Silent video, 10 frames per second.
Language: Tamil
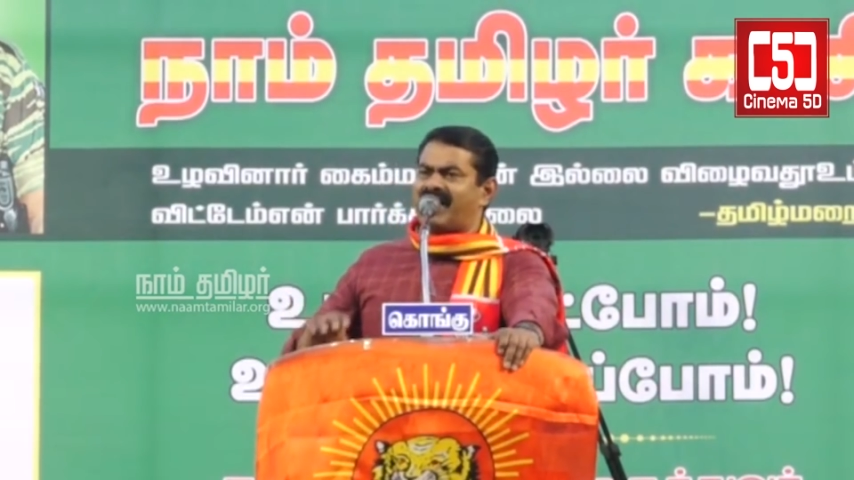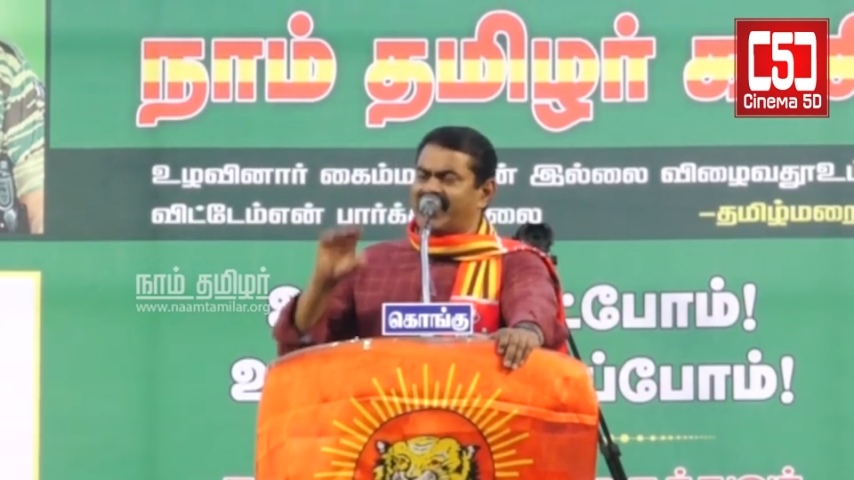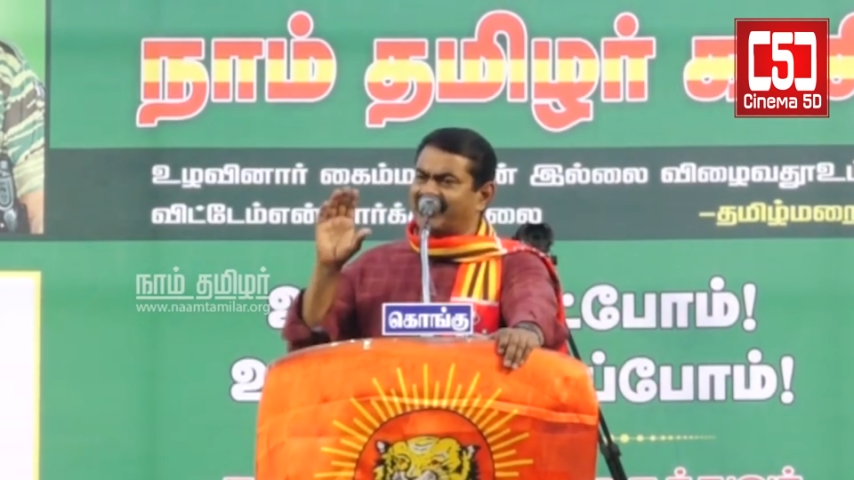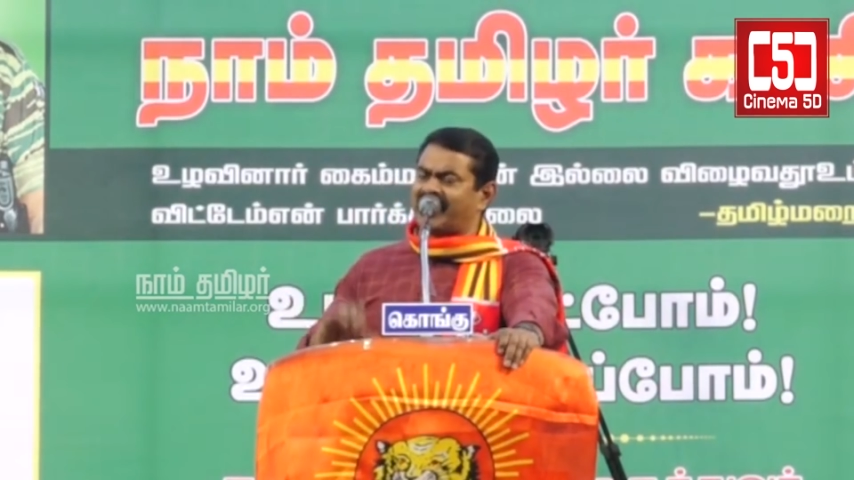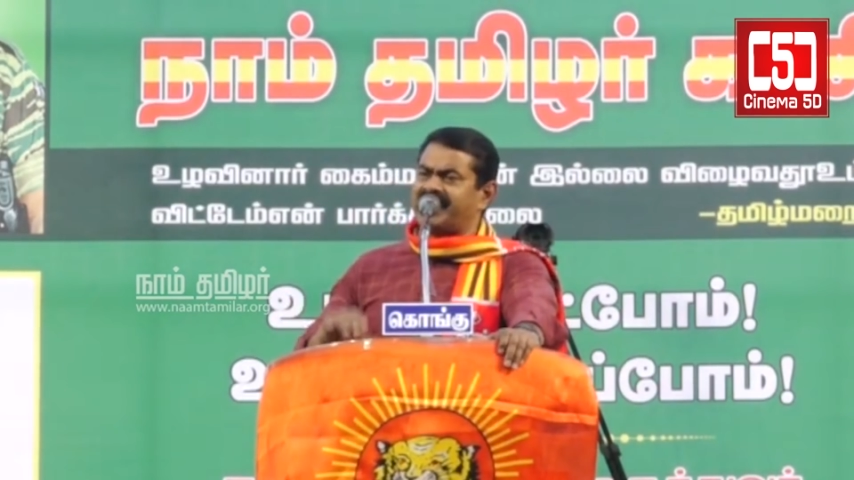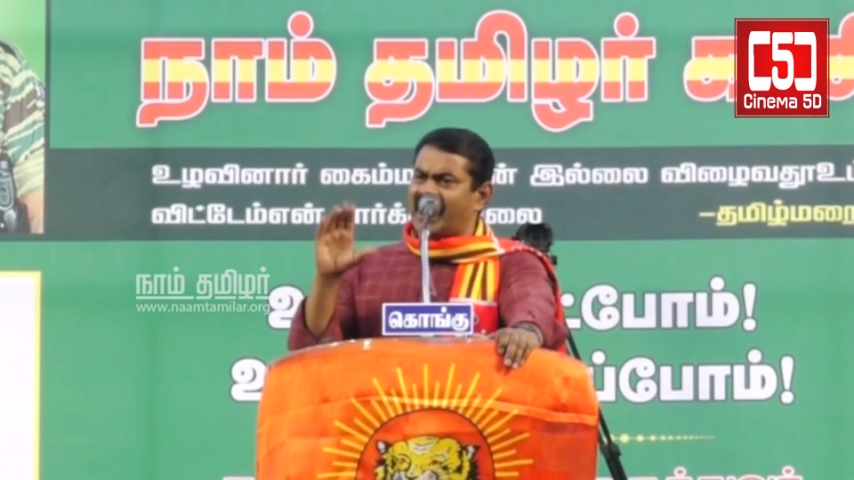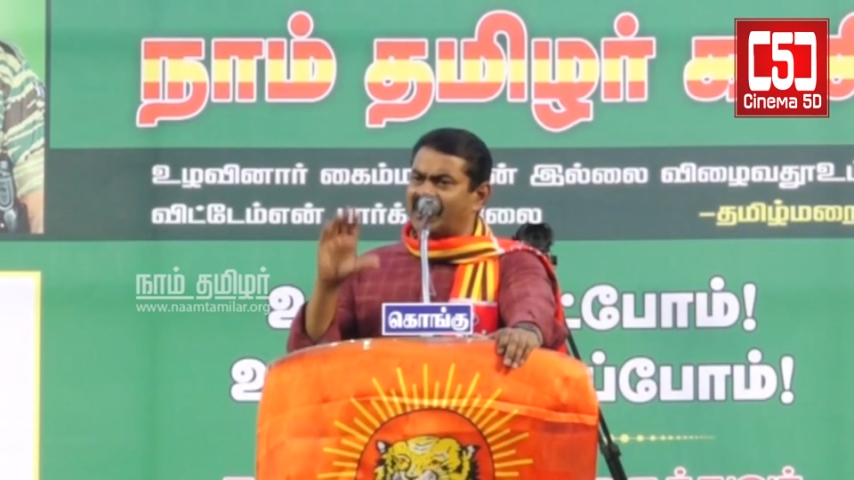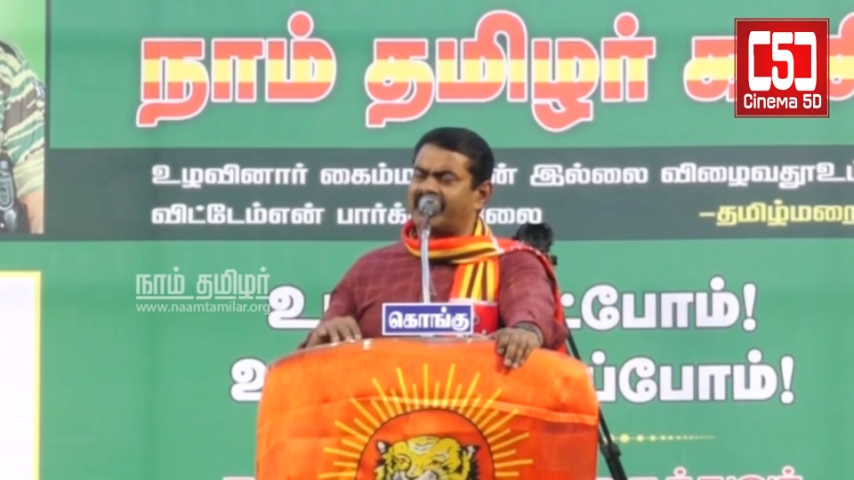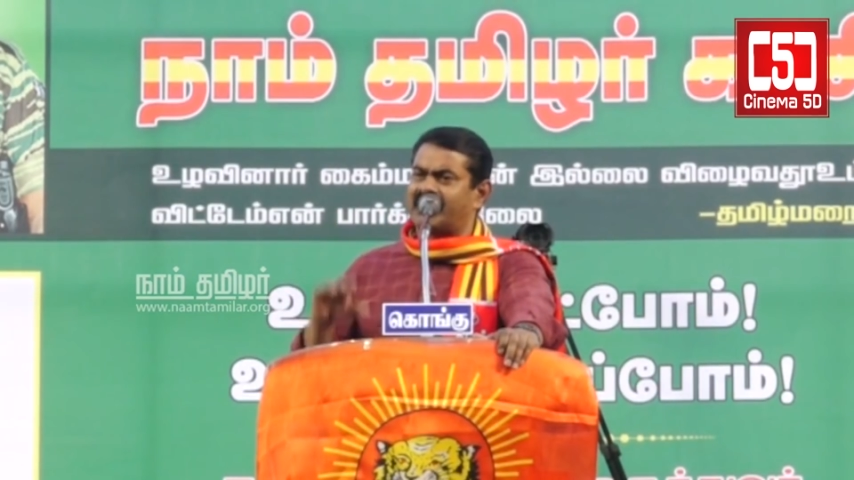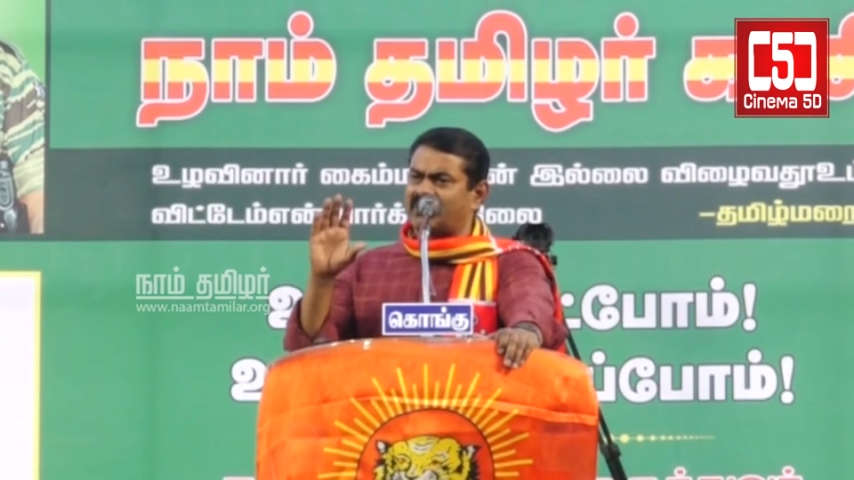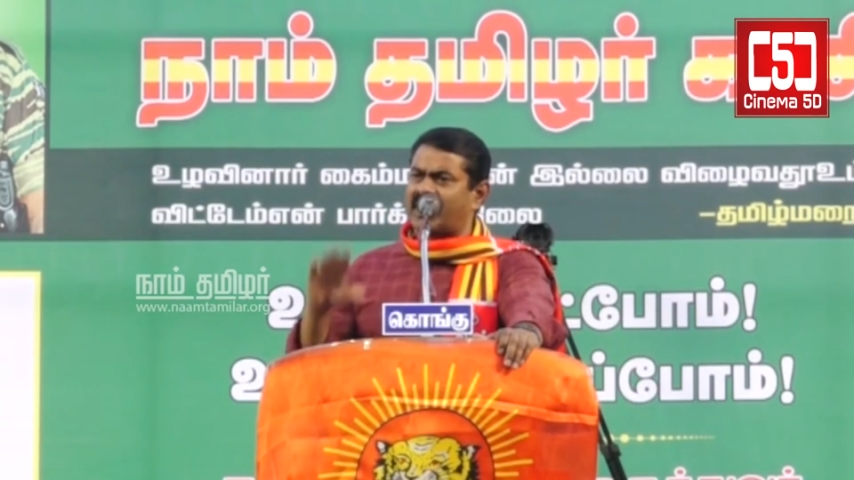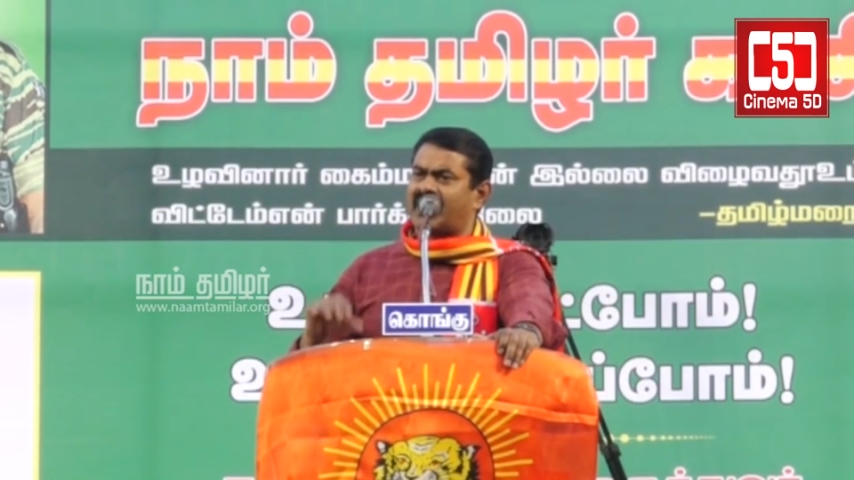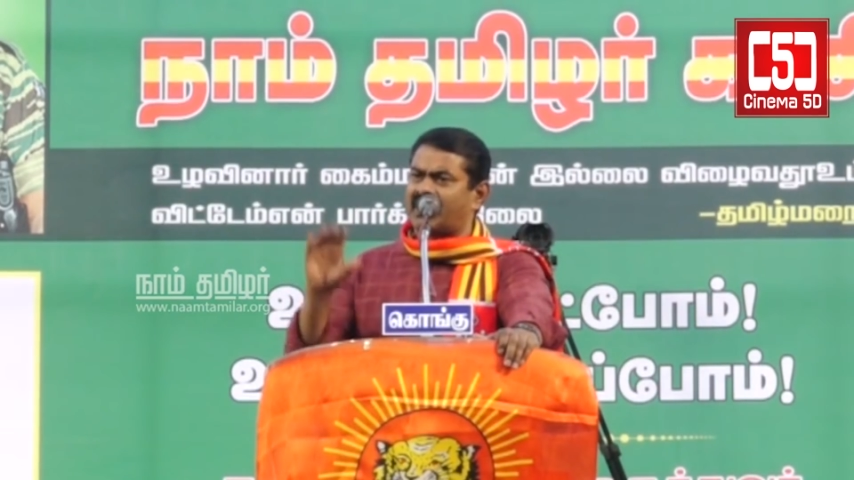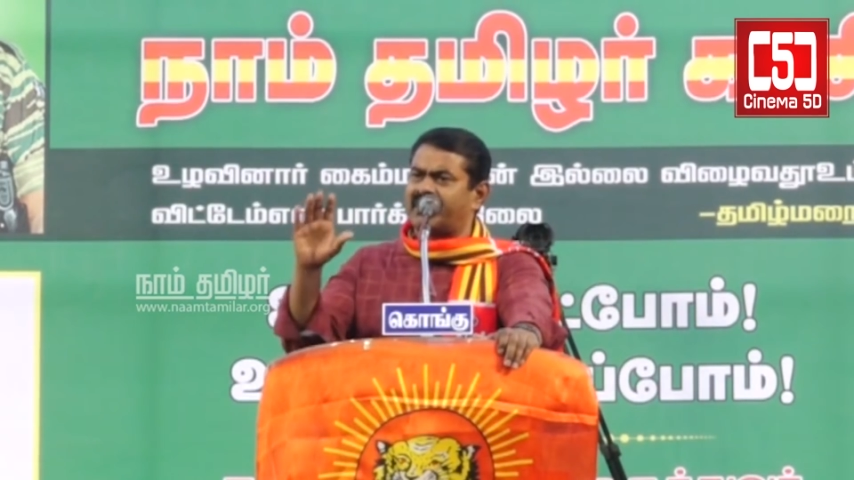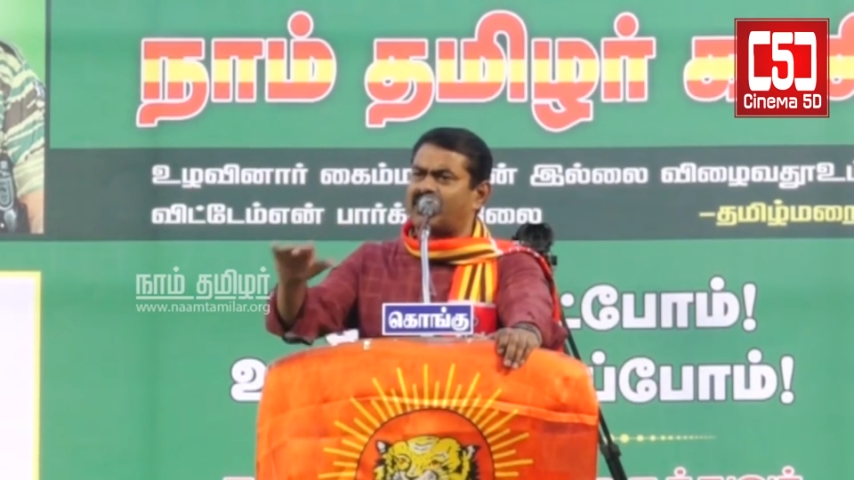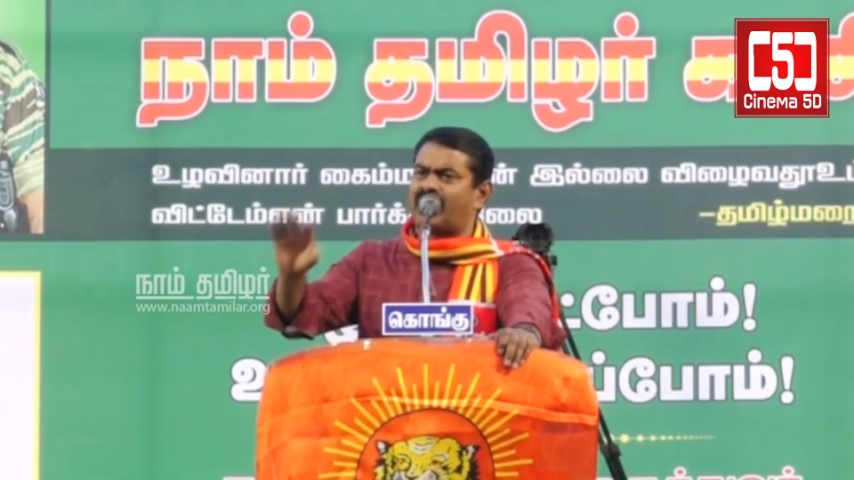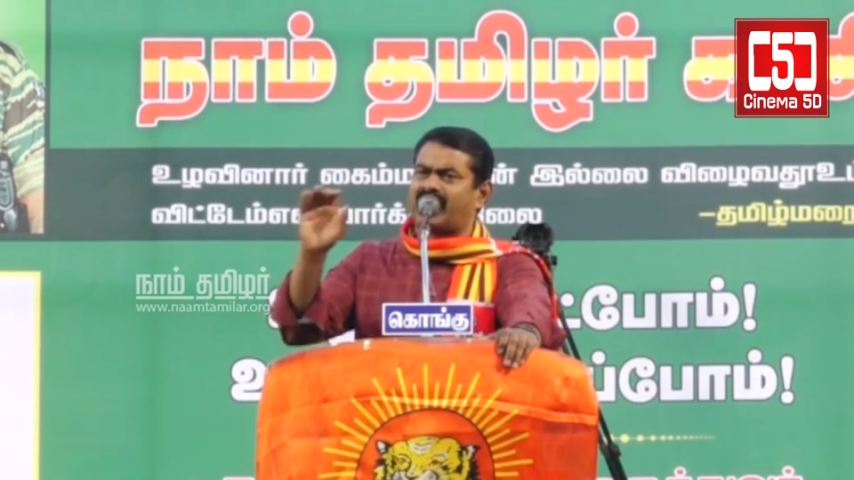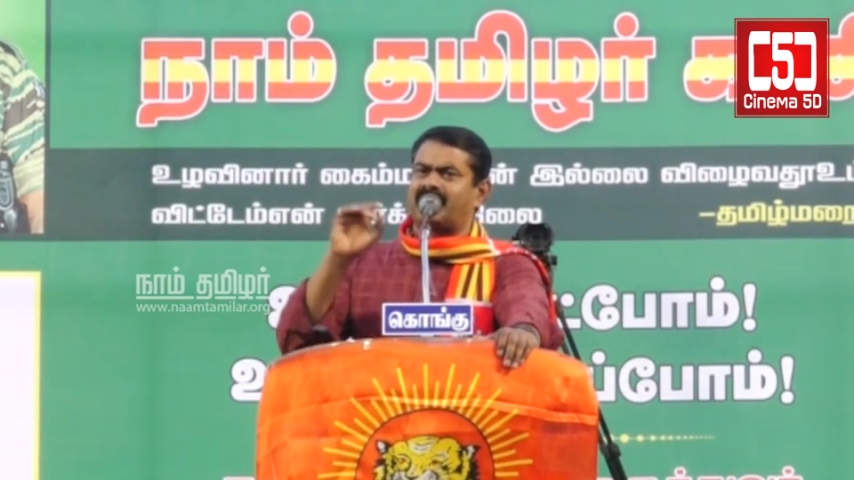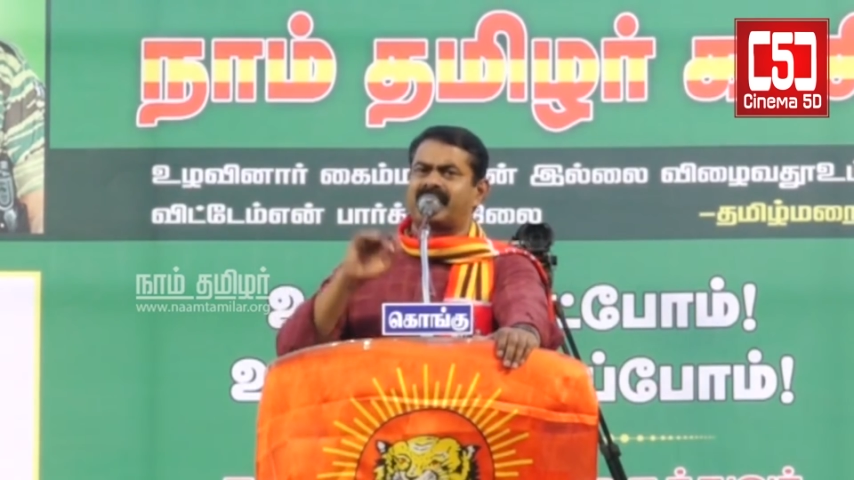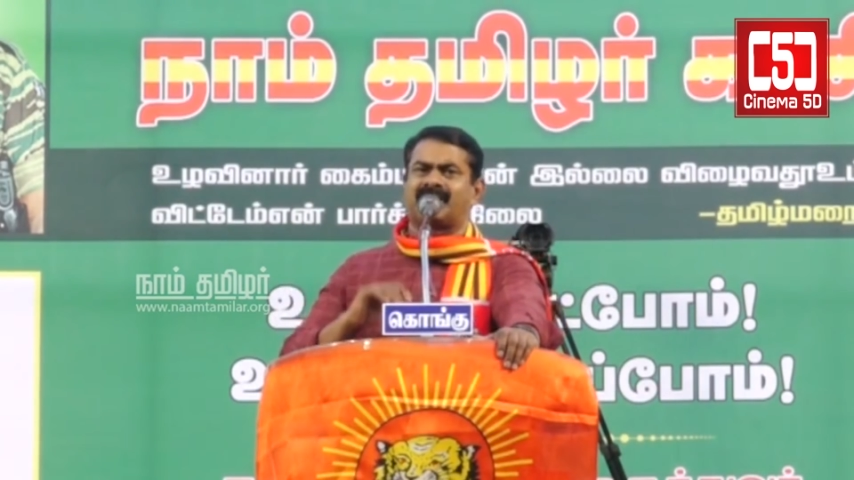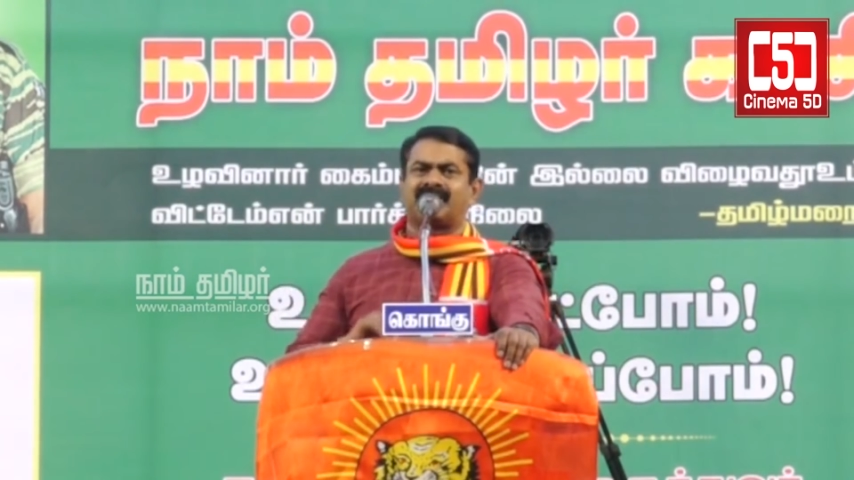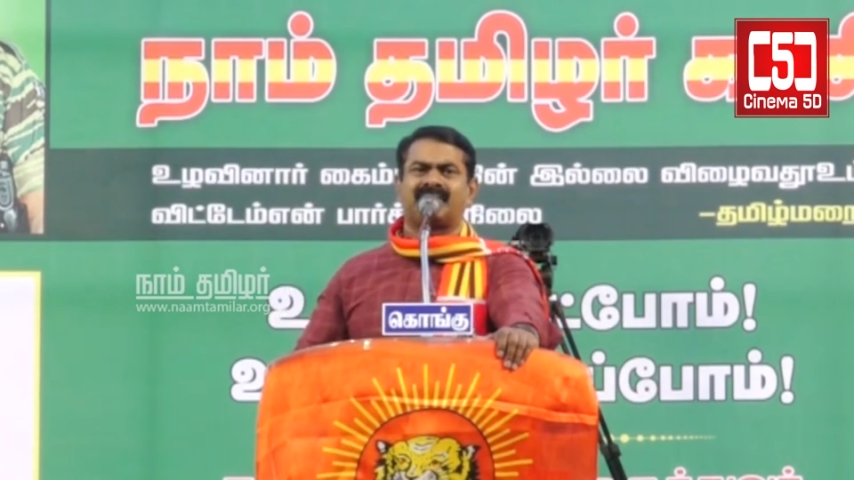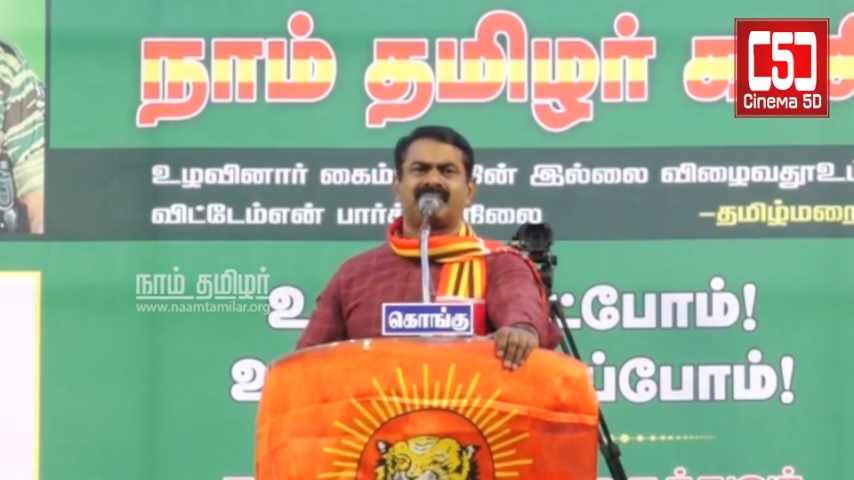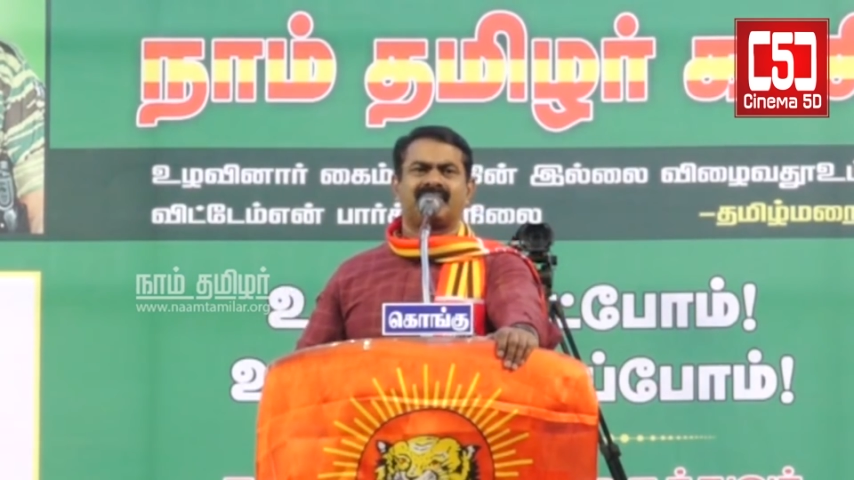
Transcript: அதே தனியார் மயம் தாராளமயம் உலகமயம்